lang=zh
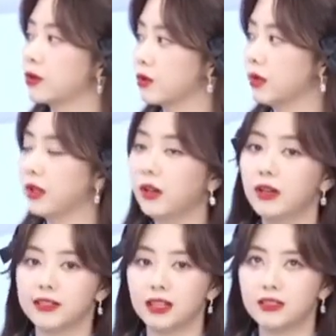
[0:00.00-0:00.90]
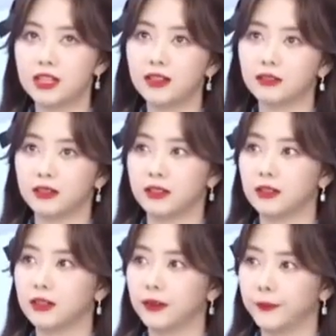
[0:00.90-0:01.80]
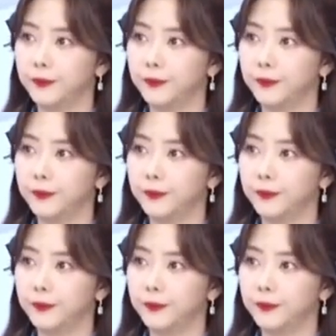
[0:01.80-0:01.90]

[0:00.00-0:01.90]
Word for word: 所以在这样的一个